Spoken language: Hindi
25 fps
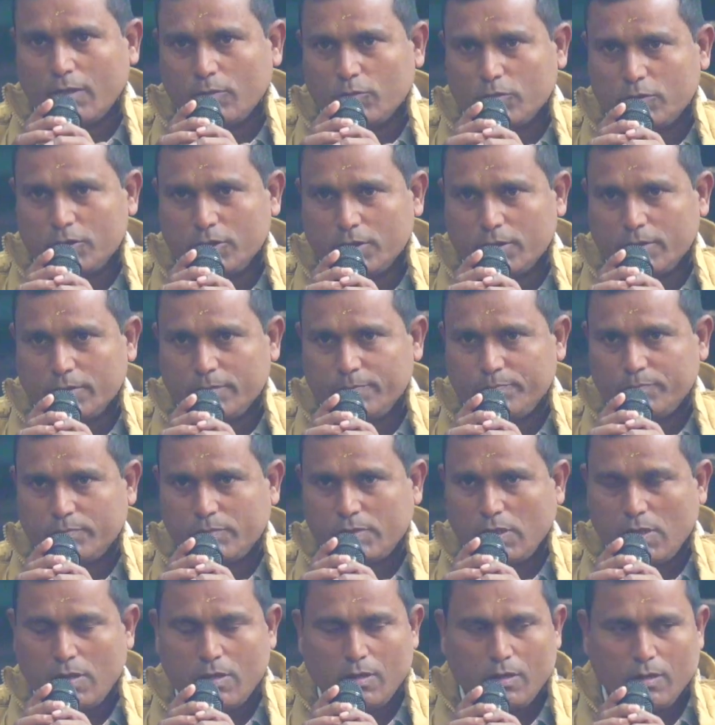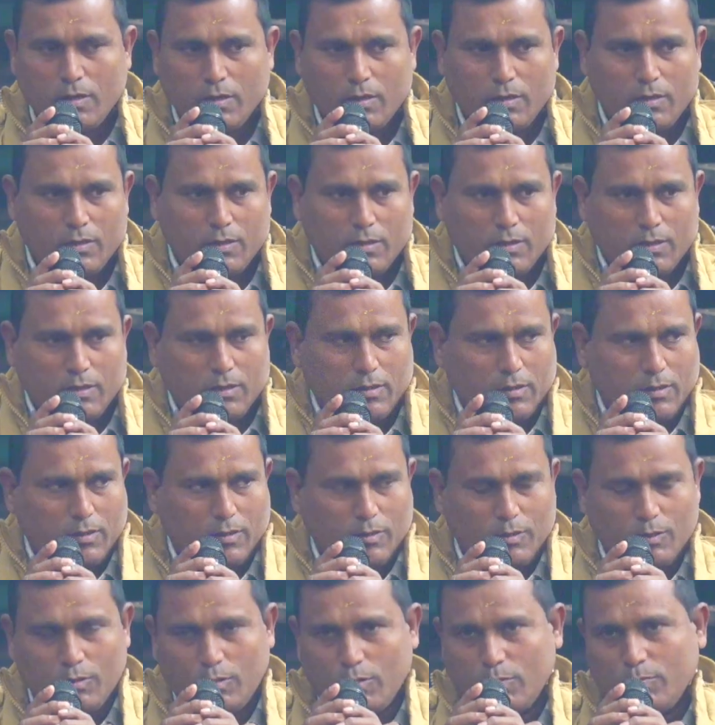गुरु जी अच्छा
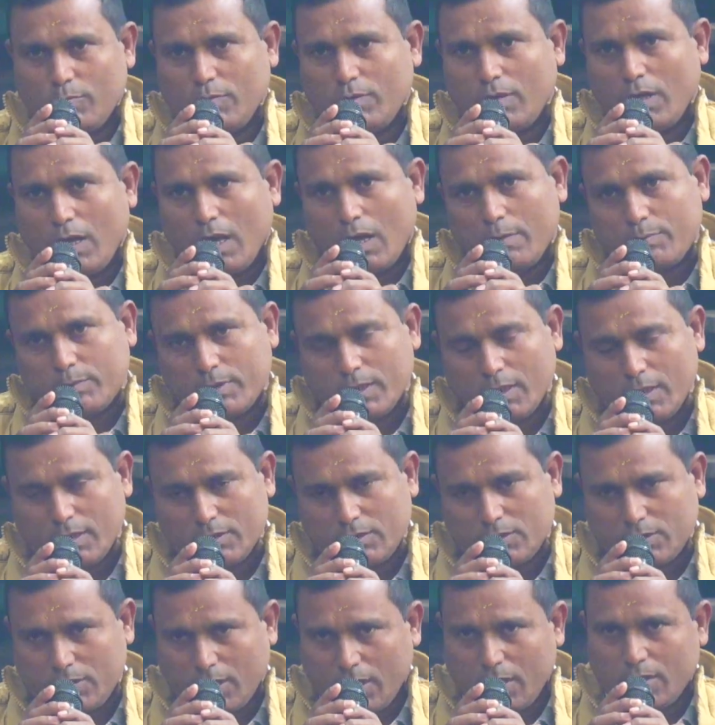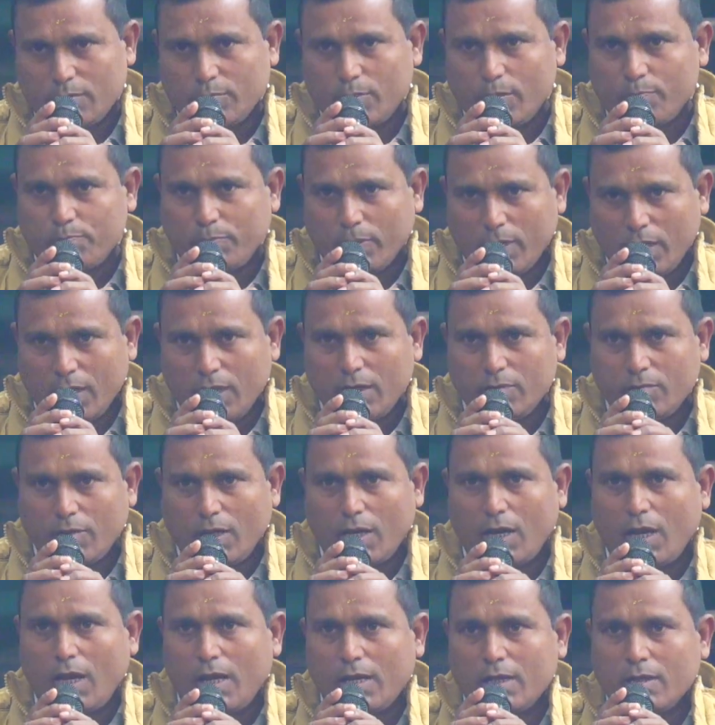और आपके शरण में पहले
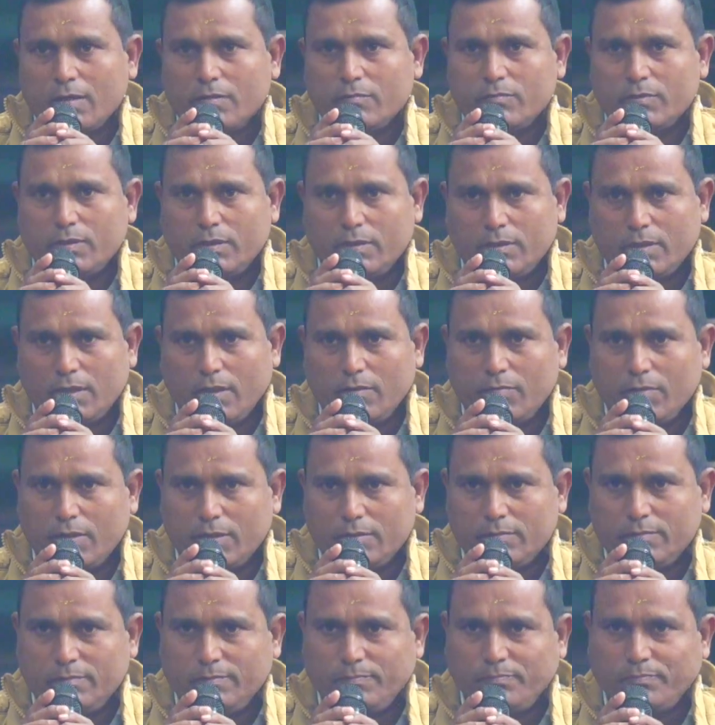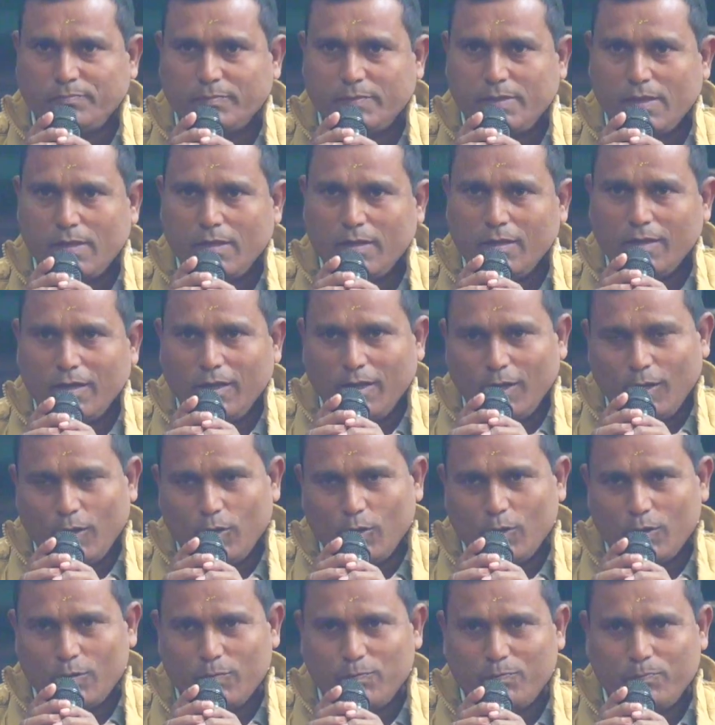बार आए हैं वृंदावन
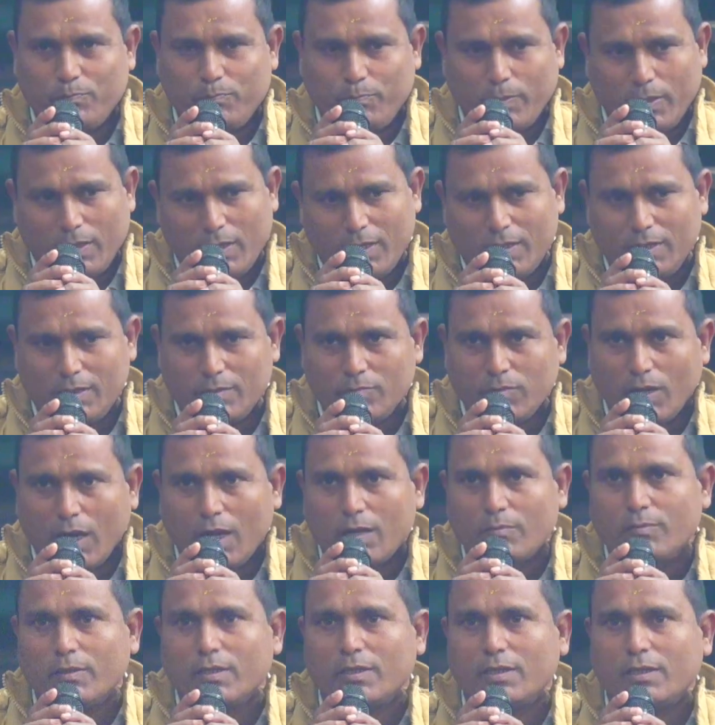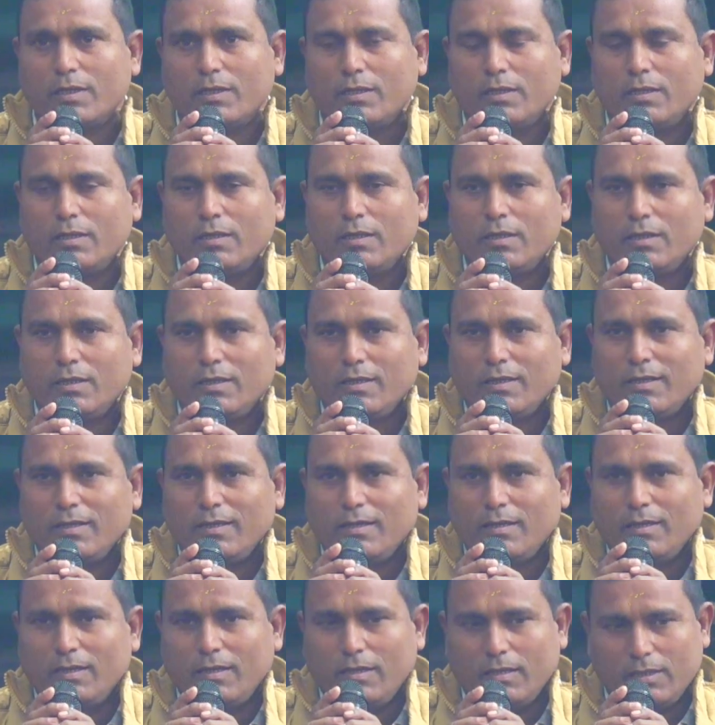और पहली बार में
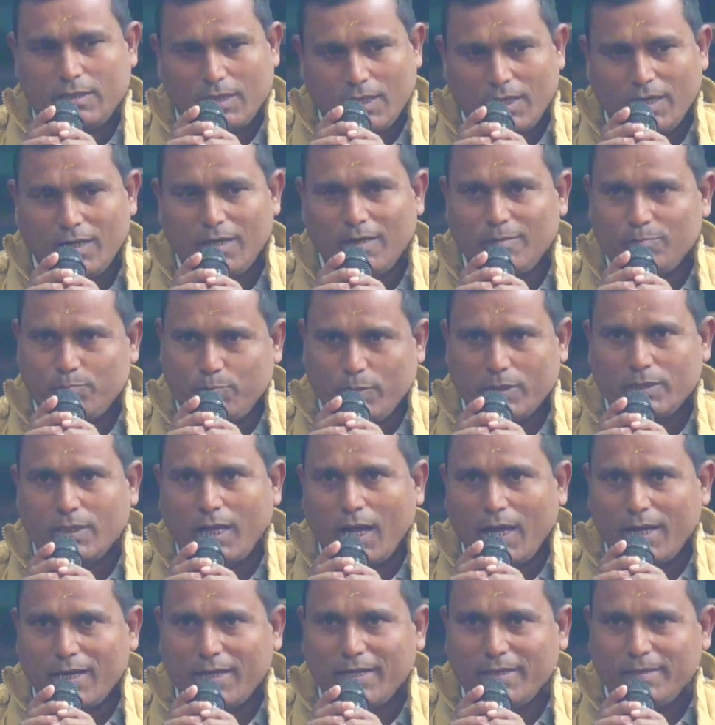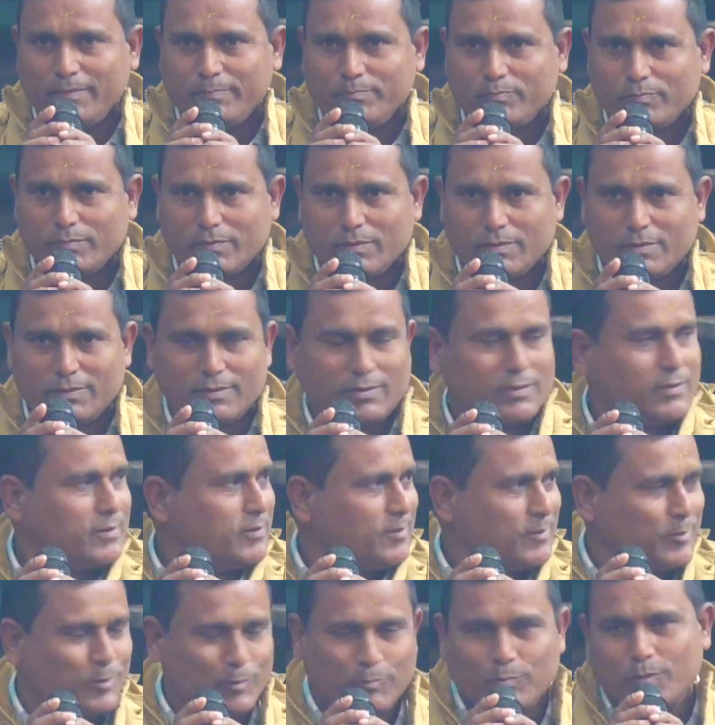ही यहाँ हम पधारे
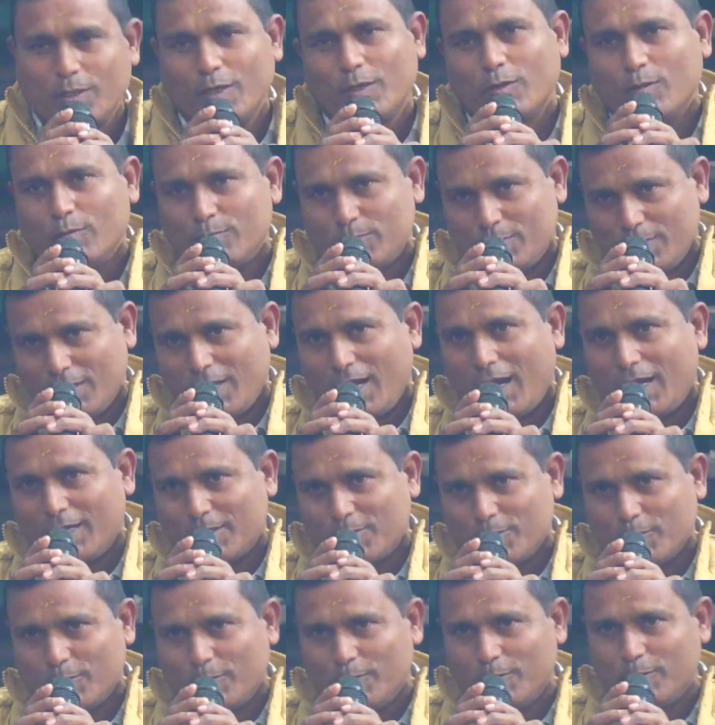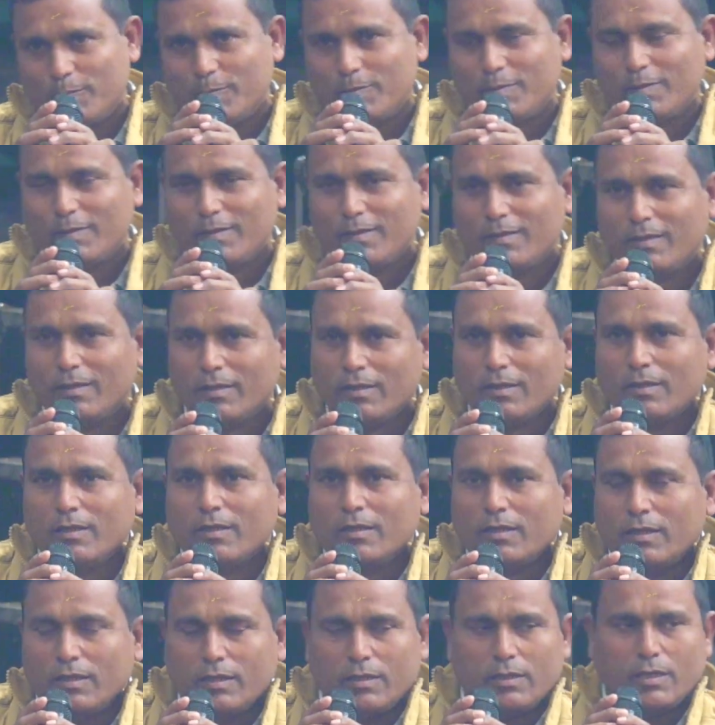घूमते घूमते आए तो
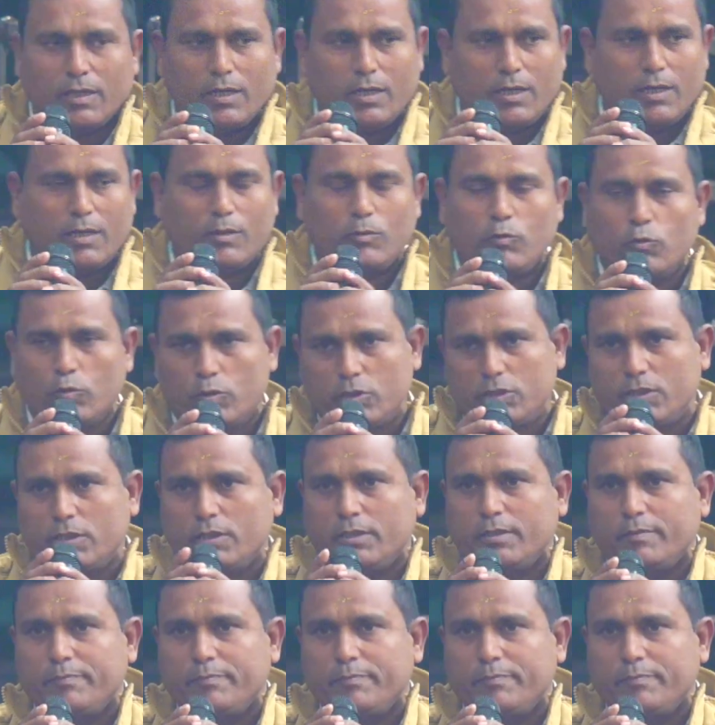ये गुरु जी